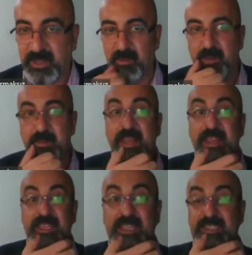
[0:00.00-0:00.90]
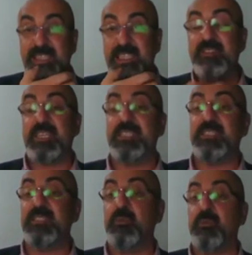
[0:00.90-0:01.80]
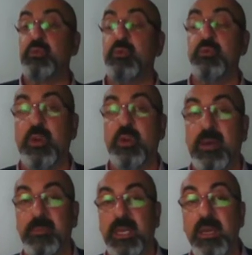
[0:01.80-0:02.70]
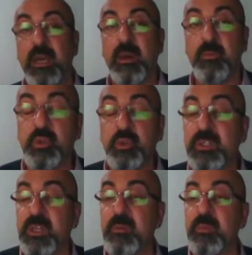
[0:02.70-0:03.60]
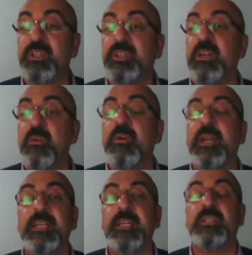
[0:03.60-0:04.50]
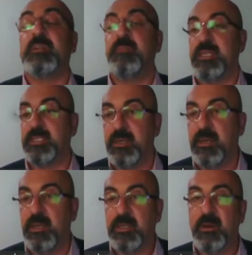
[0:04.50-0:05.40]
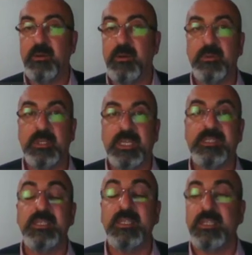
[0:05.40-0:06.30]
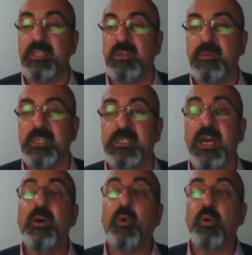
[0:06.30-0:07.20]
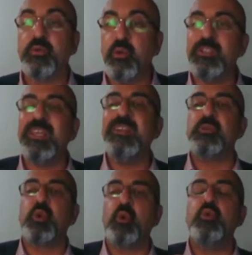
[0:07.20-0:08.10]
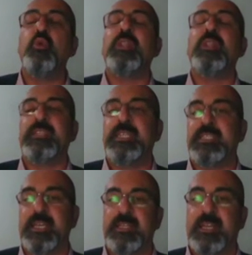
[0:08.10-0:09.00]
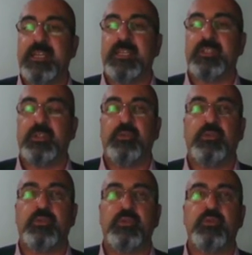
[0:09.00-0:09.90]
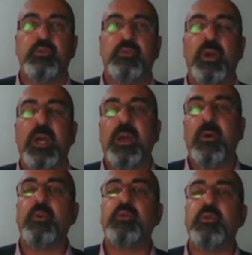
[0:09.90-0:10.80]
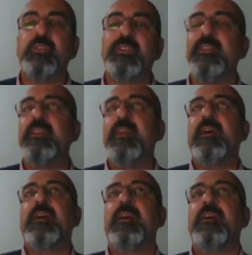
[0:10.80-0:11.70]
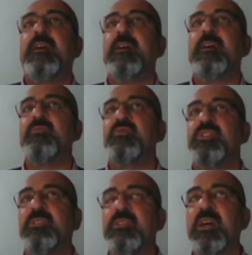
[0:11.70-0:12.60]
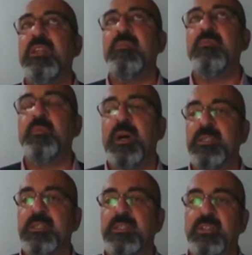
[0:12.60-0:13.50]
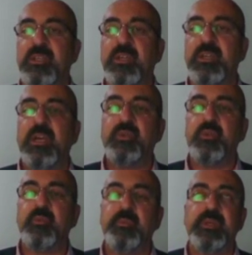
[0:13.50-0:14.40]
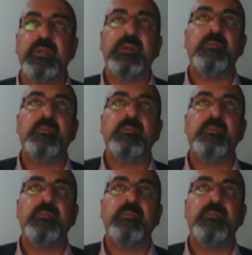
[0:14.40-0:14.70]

Ama kesinlikle ve kesinlikle uzun dönemde bu sınıftan başarılı öğrenci çıkmaz. Tamam mı? Kesinlikle çıkmaz. Otoriteyle sorunu olan insanlar yetiştiriyorsunuz çünkü. Otoritenin e, ciddi anlamda baskıcı, çok e,